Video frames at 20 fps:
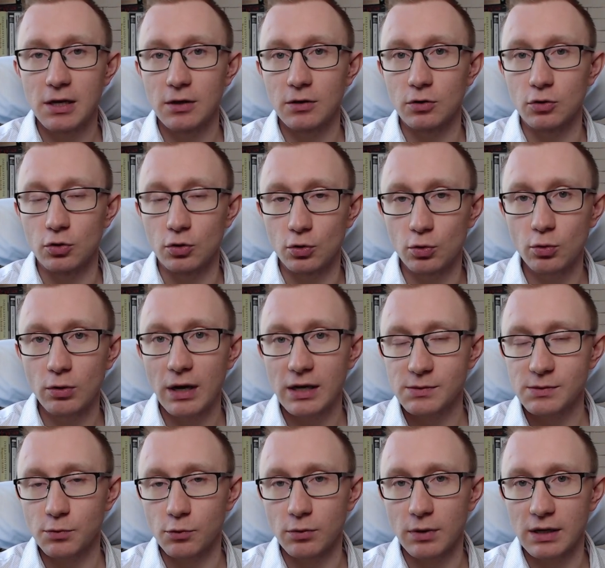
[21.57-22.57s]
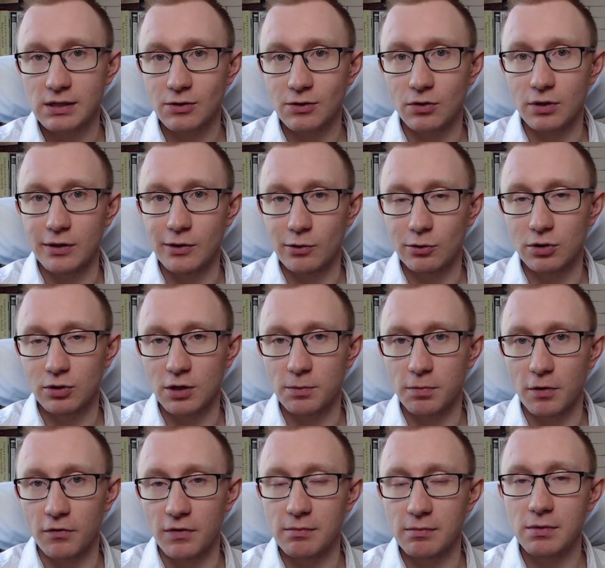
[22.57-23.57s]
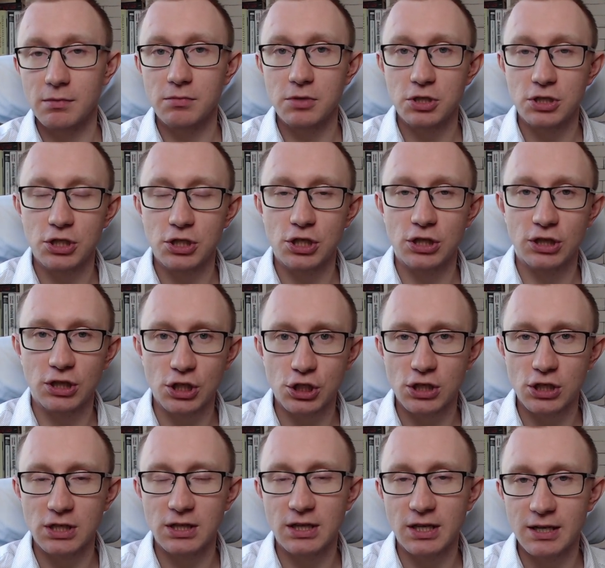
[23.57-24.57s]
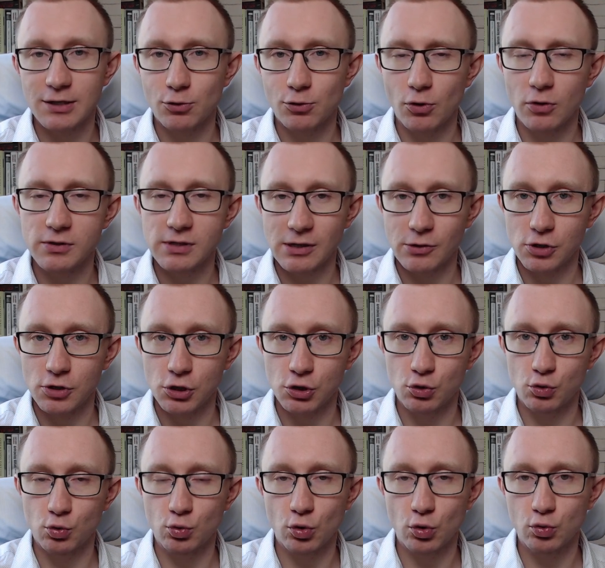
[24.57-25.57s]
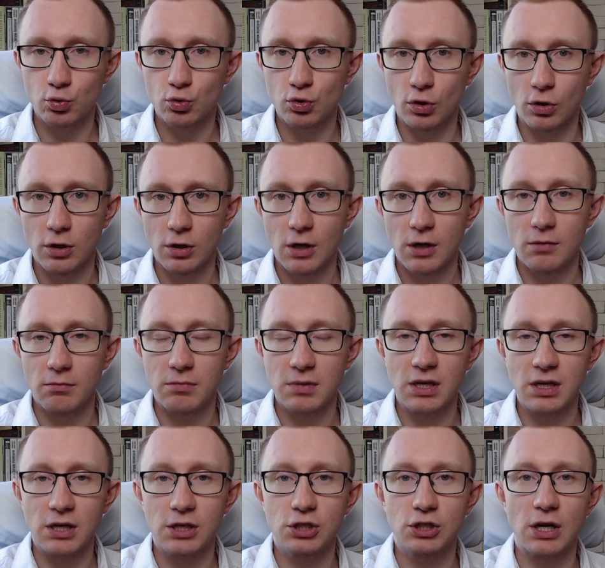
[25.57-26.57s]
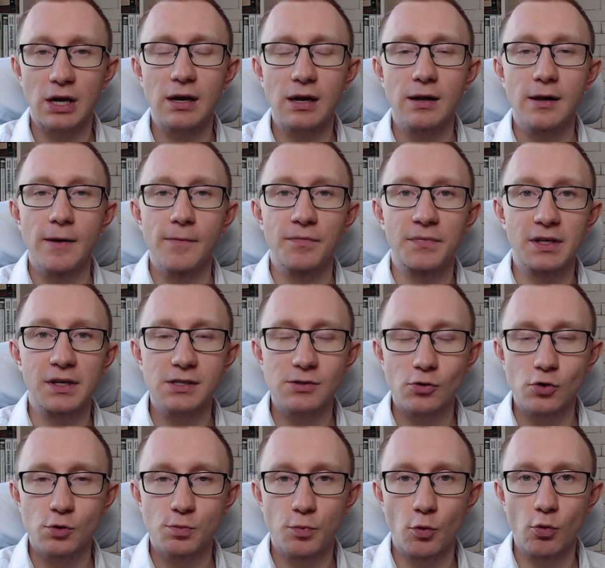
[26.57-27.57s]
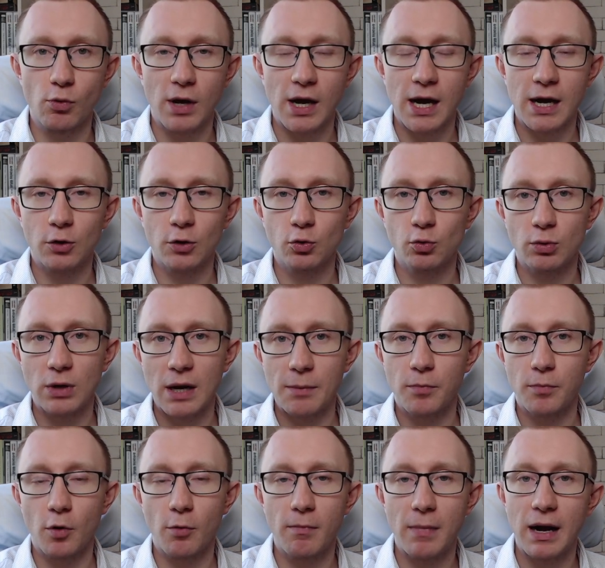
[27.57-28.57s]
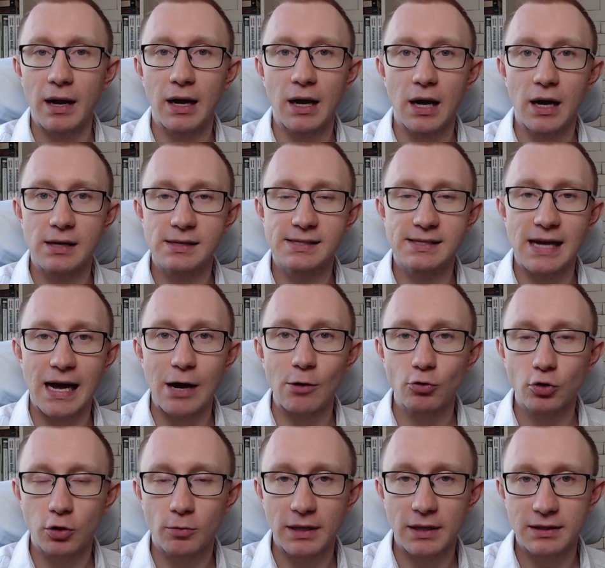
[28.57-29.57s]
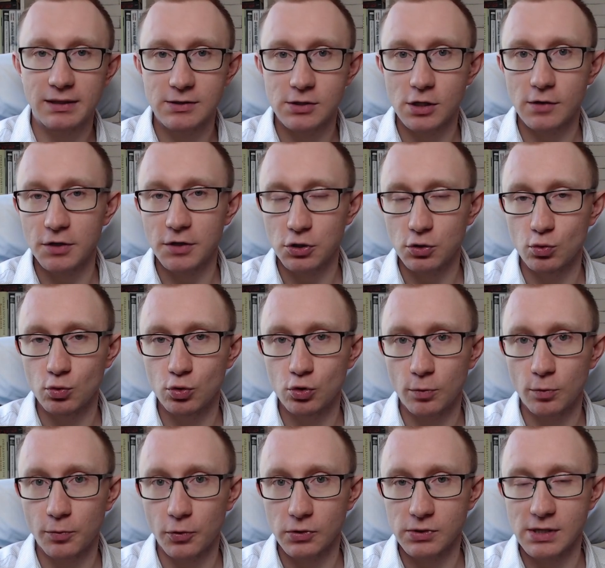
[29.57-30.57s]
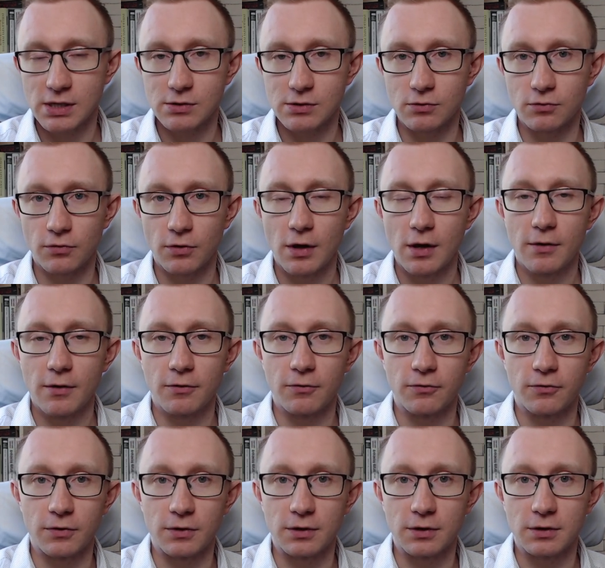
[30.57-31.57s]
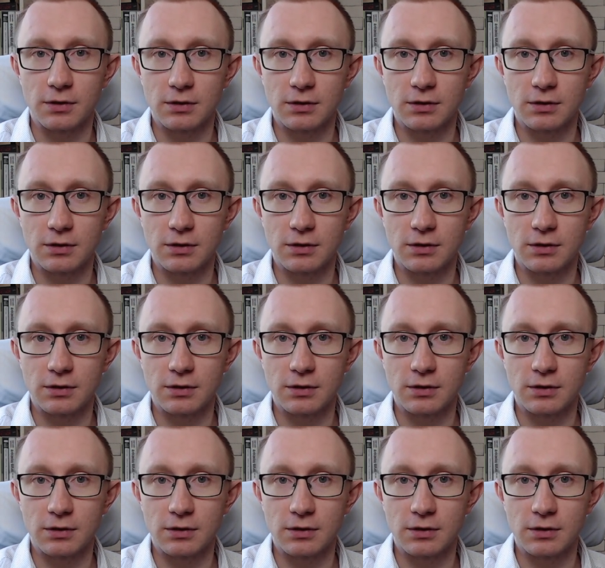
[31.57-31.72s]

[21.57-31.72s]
Druga spółka z kolei, o której powiemy, myślę, że też interesująca, chociaż dużo, dużo mniejsza, jest to spółka, która pomaga zautomatyzować dużo procesów w